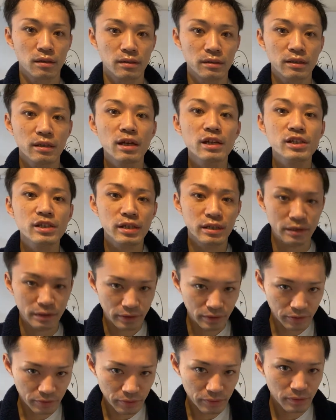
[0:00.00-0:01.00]
確かに
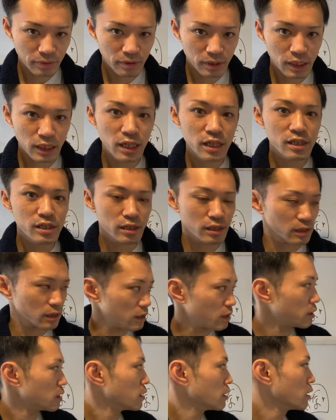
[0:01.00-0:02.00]
ですよ確か
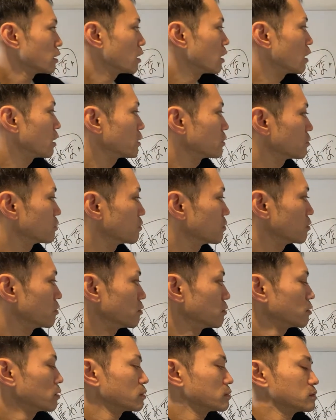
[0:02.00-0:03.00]
にあ
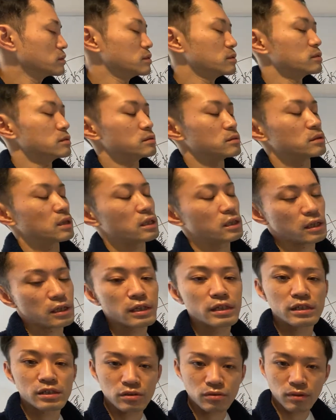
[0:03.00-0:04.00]
のうんなんだ
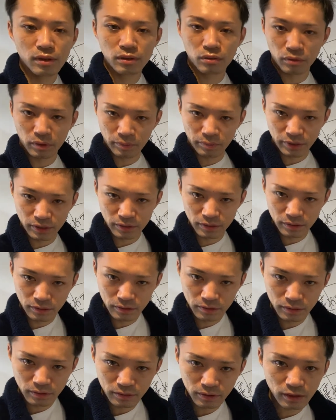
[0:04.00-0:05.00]
リストは取れます
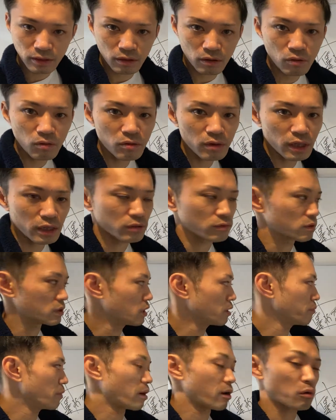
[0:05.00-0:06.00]
ただ今回の
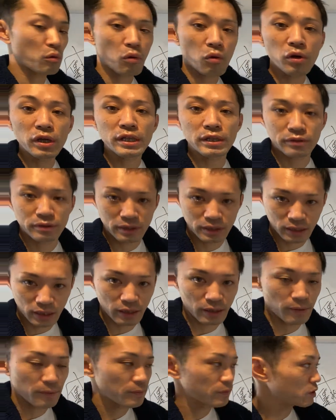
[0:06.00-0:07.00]
テーマはコイン
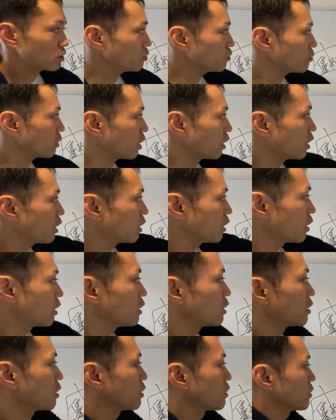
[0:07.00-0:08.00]
で要は
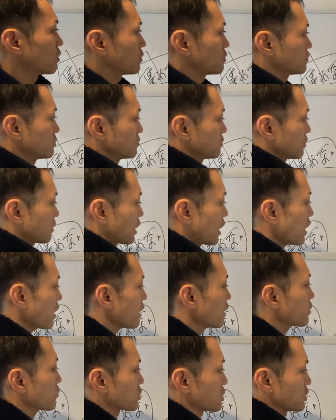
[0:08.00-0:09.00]
考
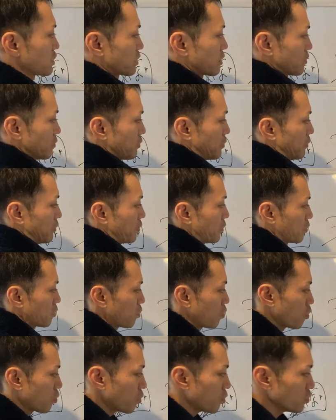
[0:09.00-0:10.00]
えてほしいんですけど
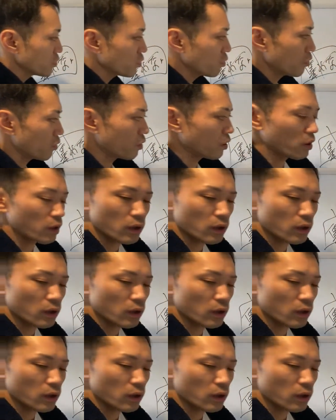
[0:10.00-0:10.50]
ここの